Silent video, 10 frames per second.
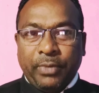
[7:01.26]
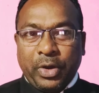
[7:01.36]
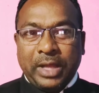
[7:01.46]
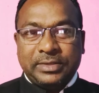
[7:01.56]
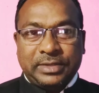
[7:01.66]

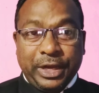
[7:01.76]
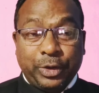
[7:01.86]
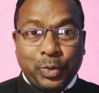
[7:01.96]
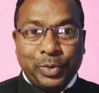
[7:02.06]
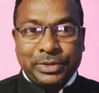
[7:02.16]
बड़ोड़ा
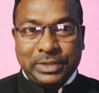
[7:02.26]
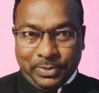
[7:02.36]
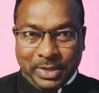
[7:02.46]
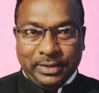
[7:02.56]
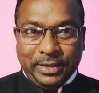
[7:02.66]
स्टेट को
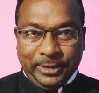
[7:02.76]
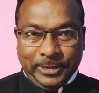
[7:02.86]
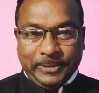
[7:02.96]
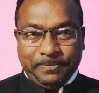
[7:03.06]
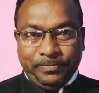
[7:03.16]
सेवा
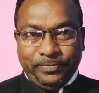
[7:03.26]
देंगे